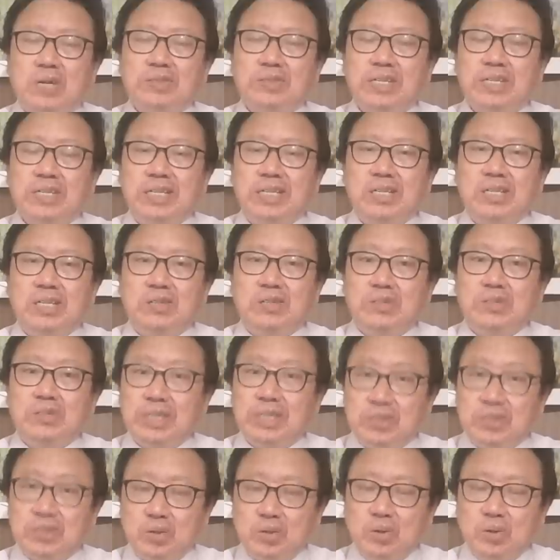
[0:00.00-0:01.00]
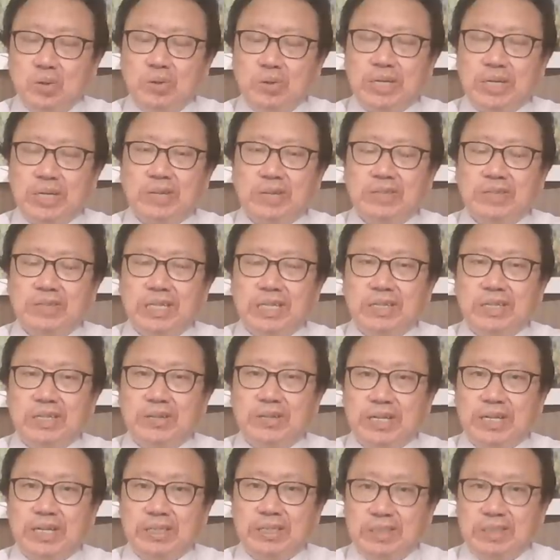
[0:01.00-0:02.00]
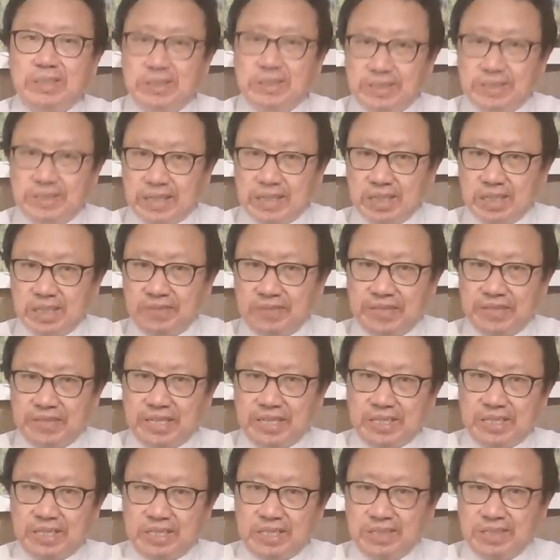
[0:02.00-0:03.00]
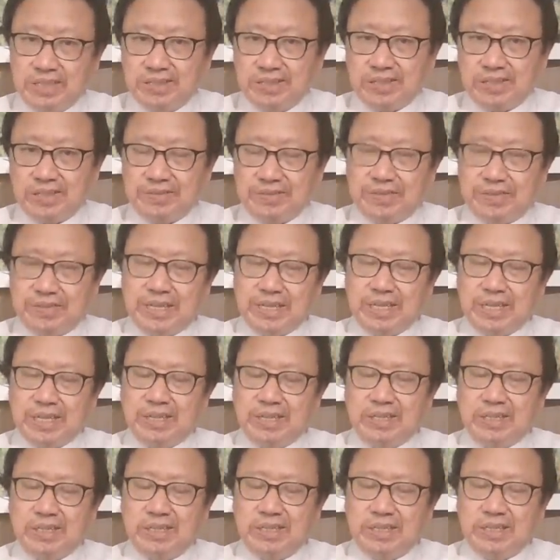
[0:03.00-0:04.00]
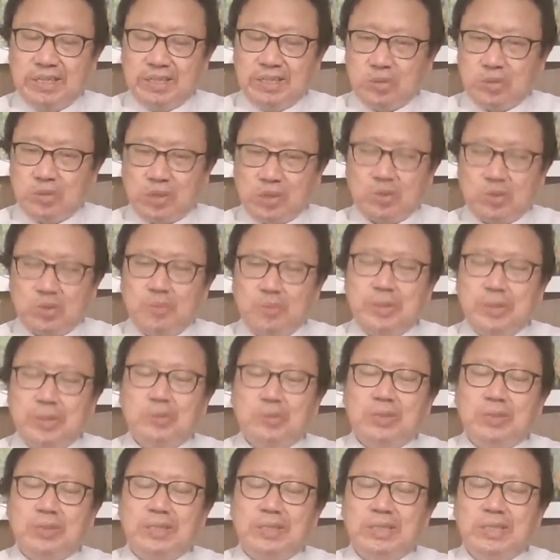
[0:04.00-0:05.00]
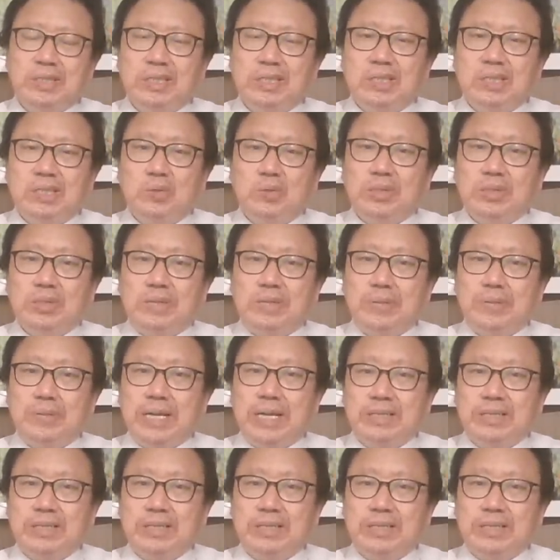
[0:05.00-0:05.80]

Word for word: 层领导就跟中共的高层领导一样，人格分裂，精神分裂，双重标准，对人们呢